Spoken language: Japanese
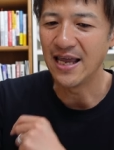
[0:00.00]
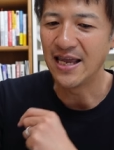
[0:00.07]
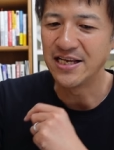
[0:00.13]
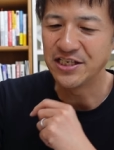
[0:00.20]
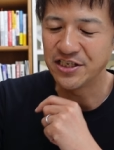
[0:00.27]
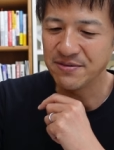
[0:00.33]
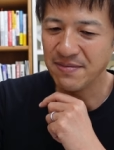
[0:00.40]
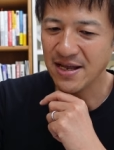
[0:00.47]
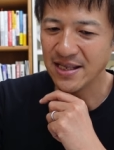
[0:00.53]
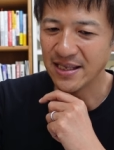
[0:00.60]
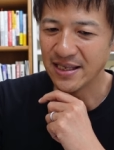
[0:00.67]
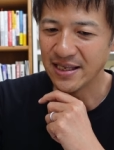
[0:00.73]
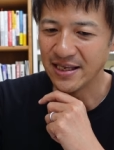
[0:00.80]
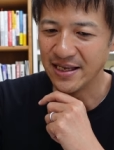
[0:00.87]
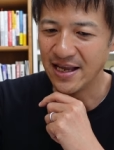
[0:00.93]

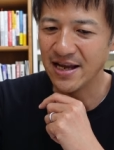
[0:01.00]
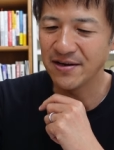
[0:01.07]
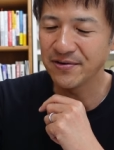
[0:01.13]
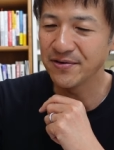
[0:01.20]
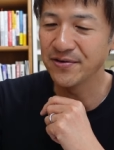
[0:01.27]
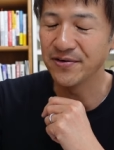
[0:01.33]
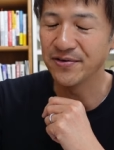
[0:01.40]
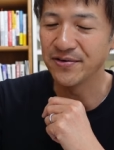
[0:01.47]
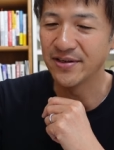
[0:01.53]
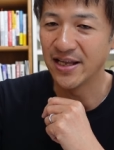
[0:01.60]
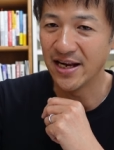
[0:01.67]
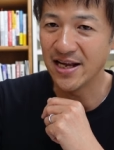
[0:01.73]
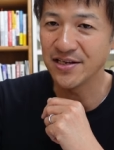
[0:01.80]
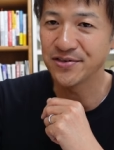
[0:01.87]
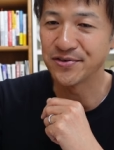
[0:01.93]

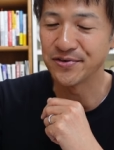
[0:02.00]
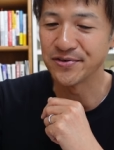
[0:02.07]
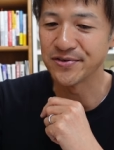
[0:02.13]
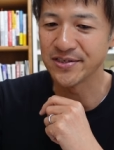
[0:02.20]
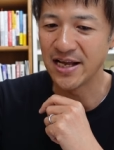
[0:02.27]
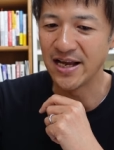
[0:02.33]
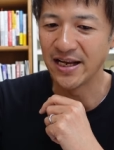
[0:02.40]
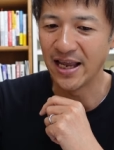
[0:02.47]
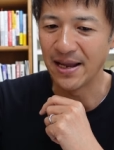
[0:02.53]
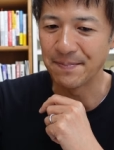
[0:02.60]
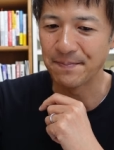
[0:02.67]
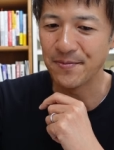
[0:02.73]
1273件、